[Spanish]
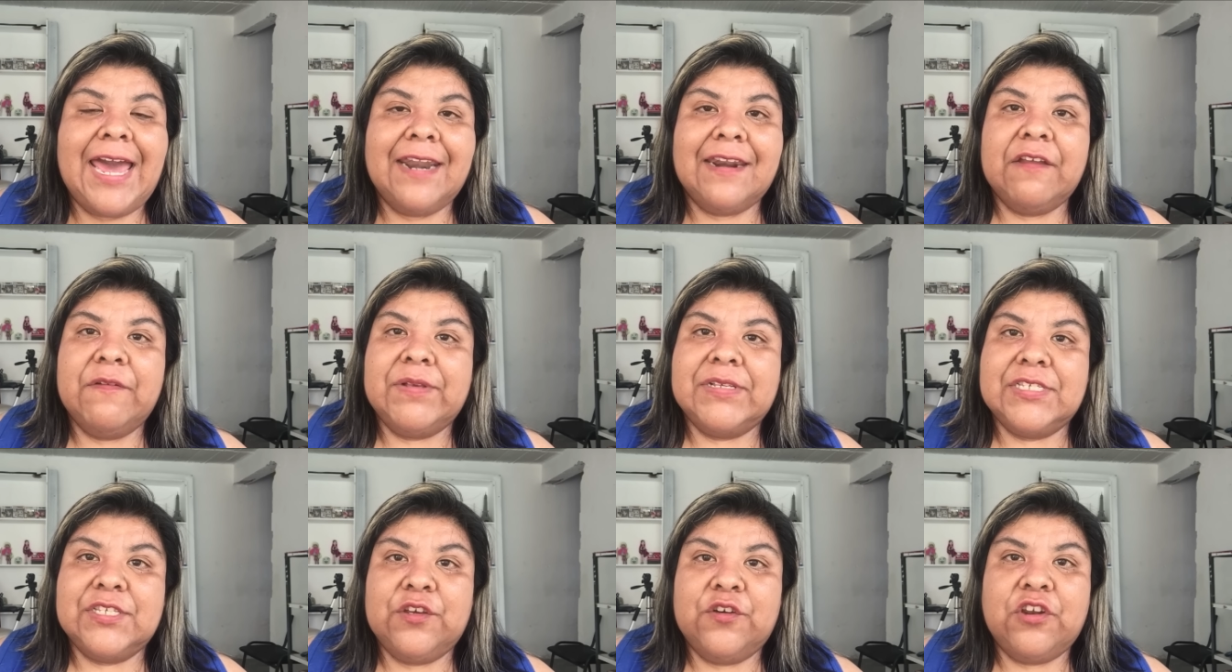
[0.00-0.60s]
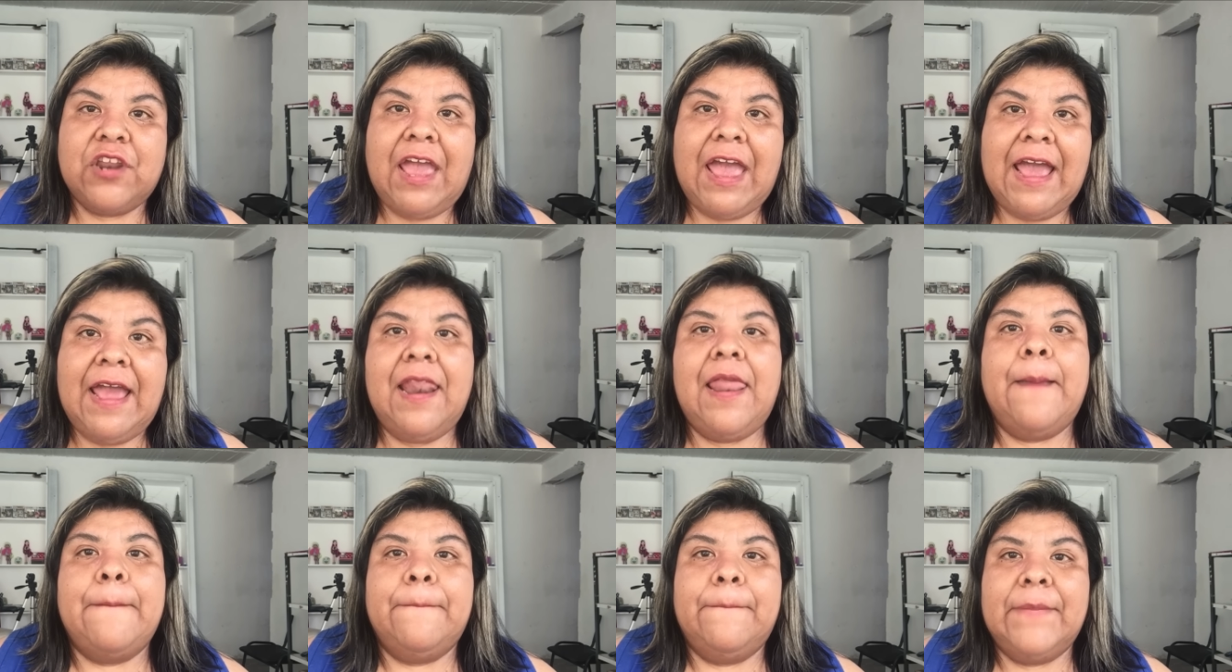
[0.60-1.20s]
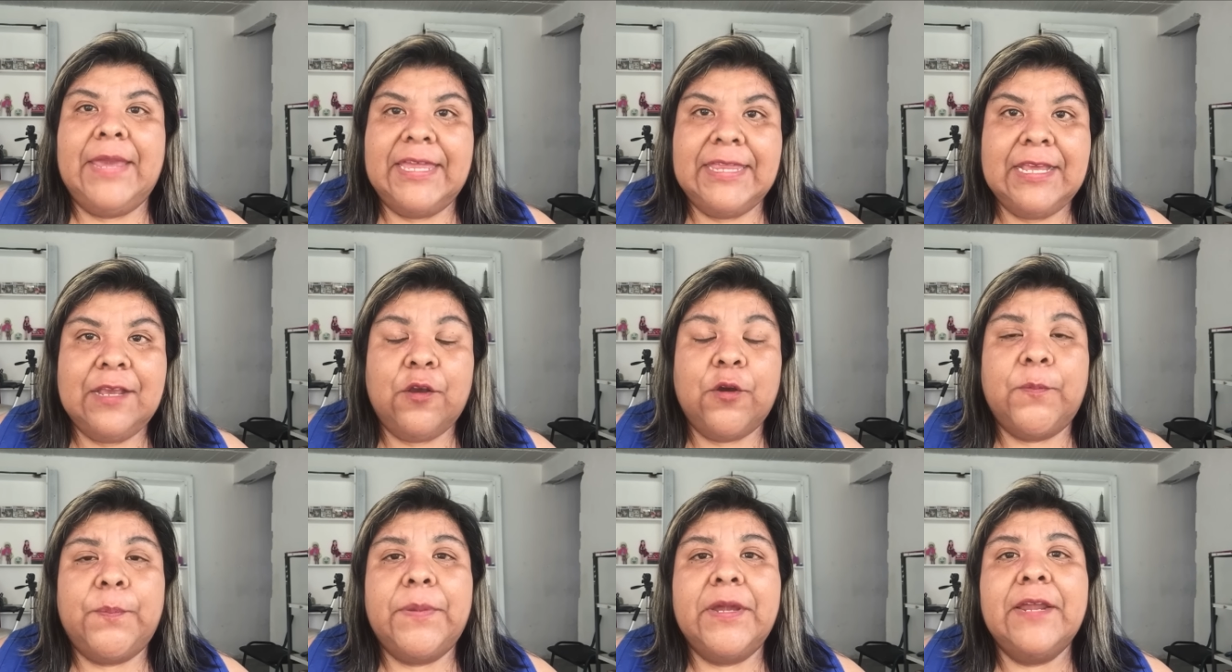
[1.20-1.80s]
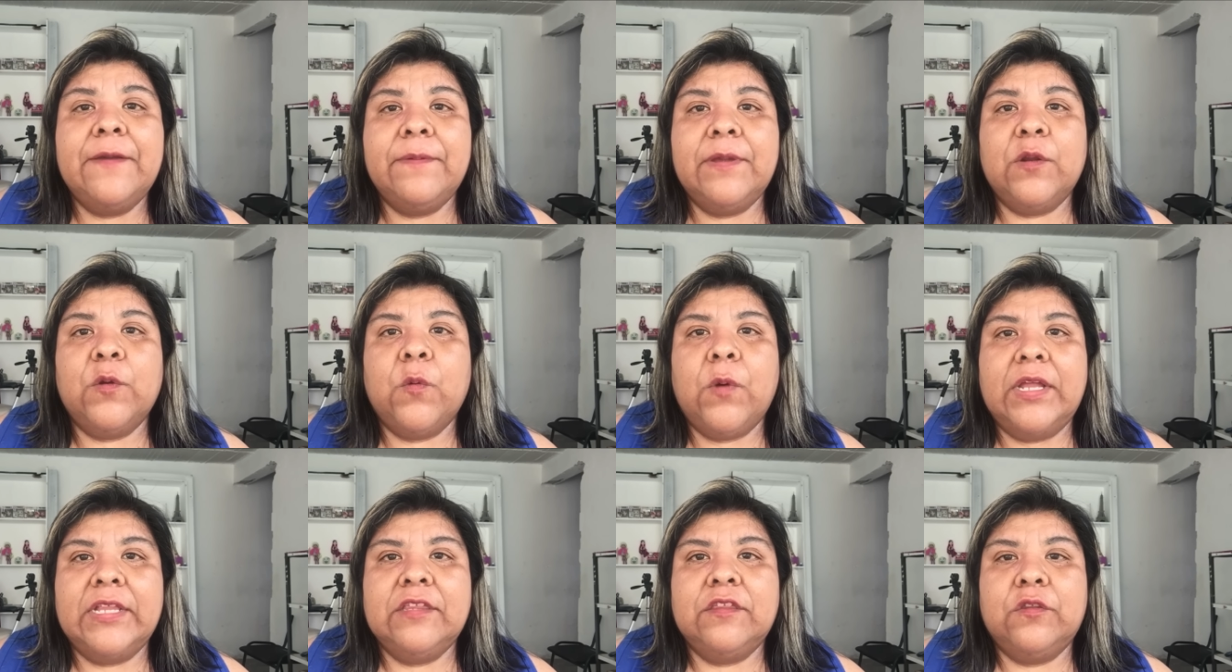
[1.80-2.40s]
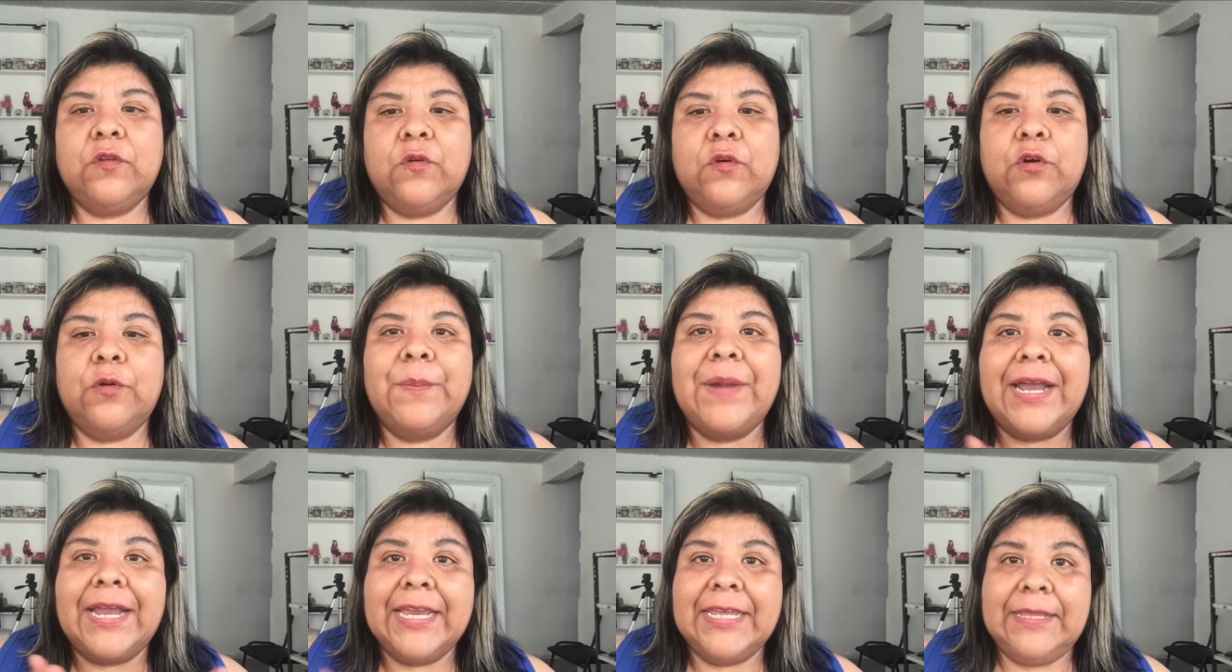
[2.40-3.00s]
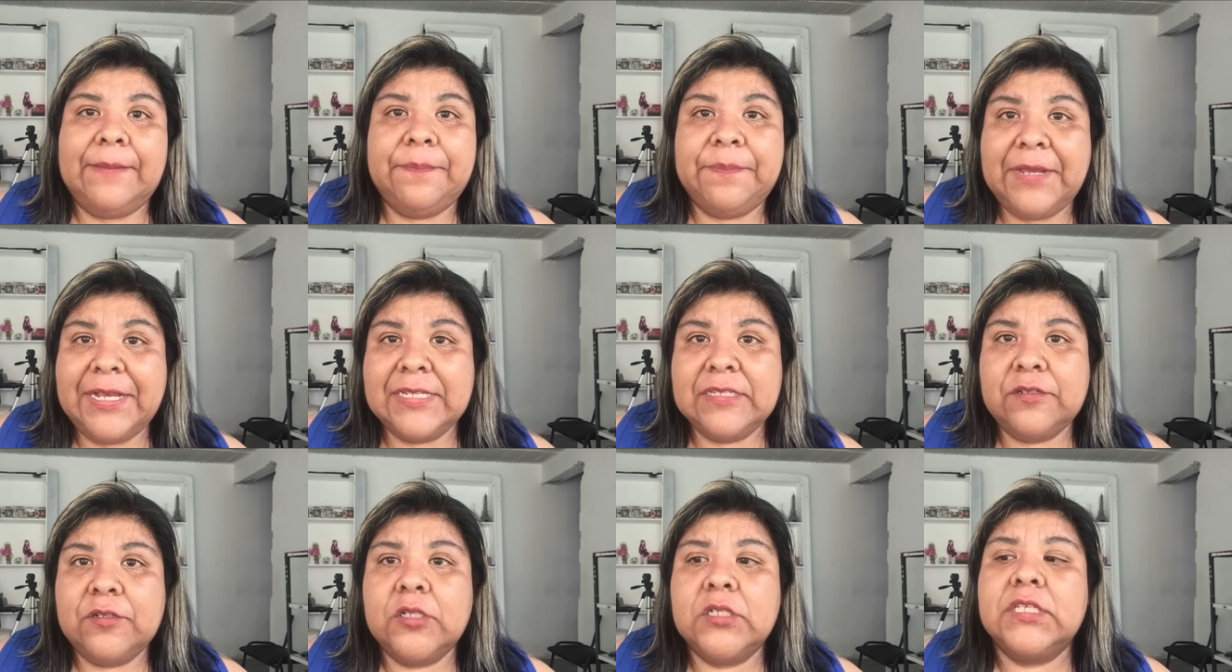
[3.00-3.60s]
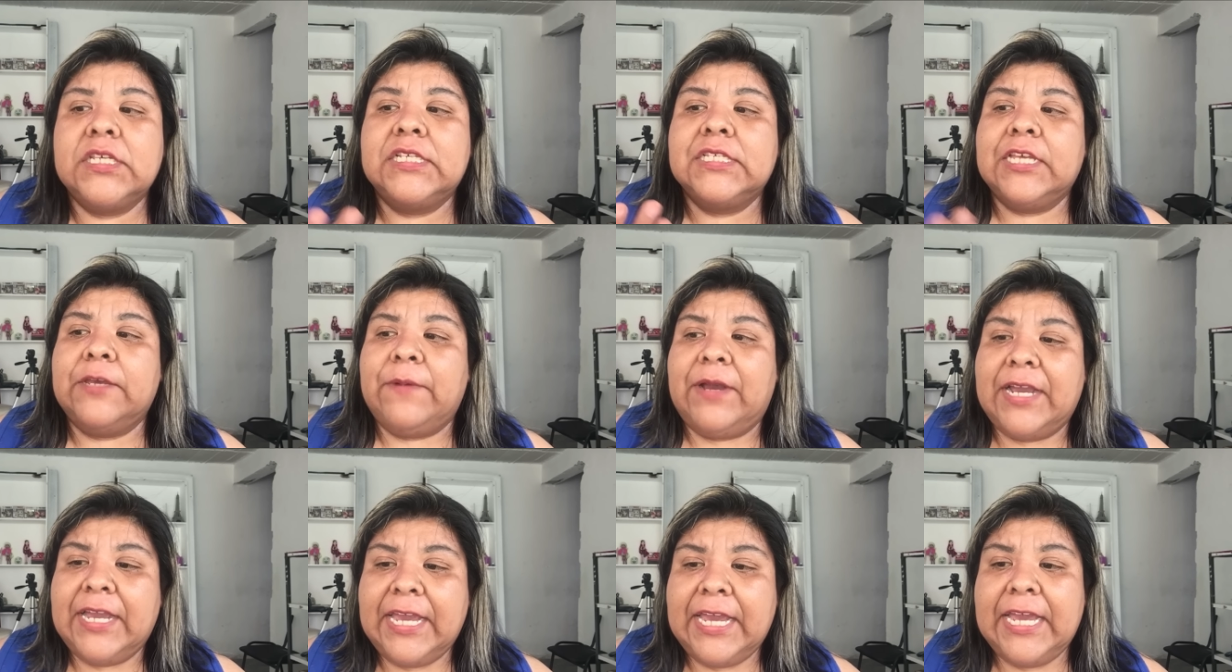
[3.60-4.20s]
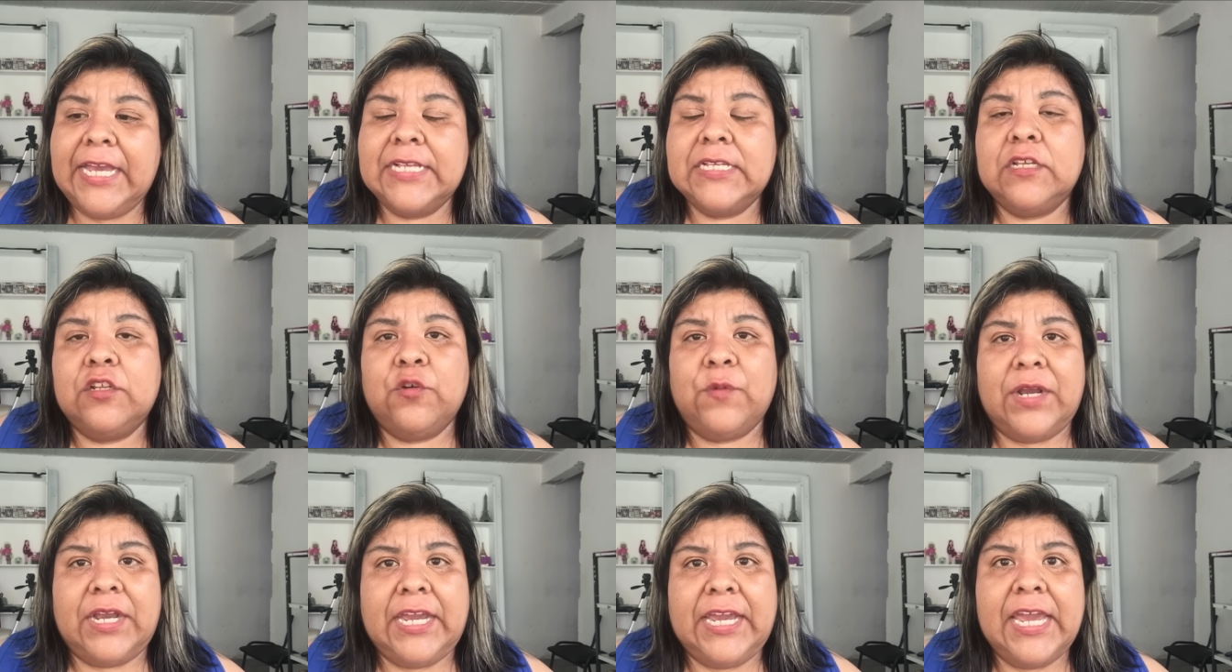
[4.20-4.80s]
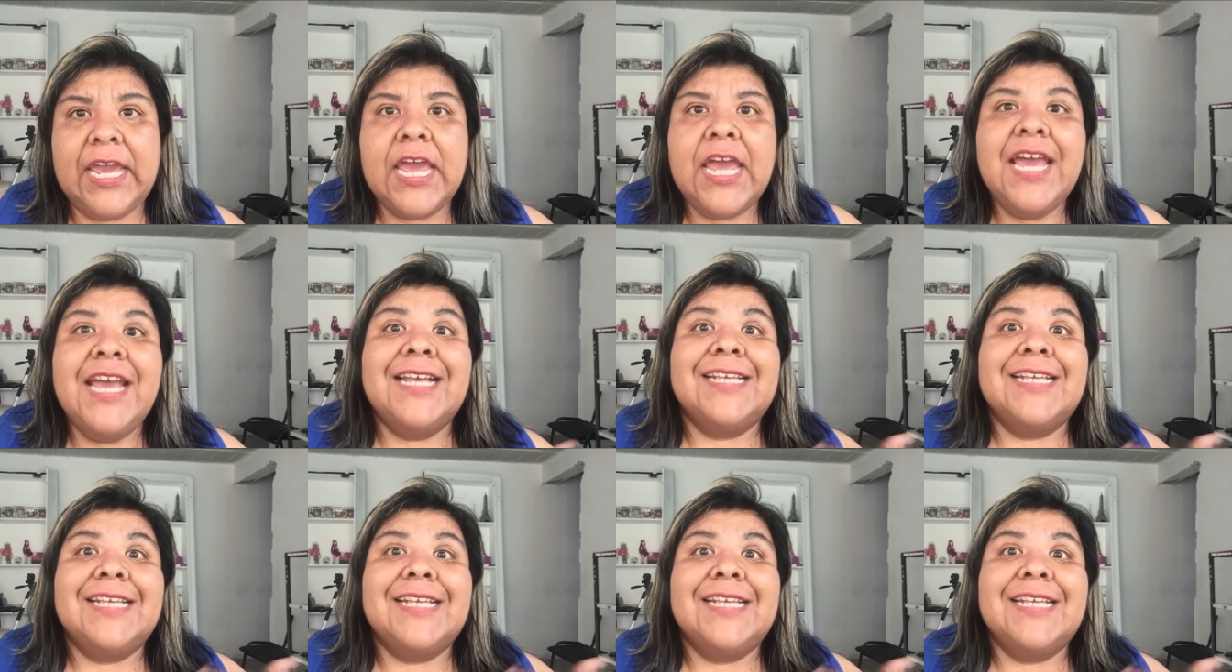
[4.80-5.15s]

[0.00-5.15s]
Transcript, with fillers: a revisión al médico para ver cuánto bajé de peso, si es que bajé, si no bajé,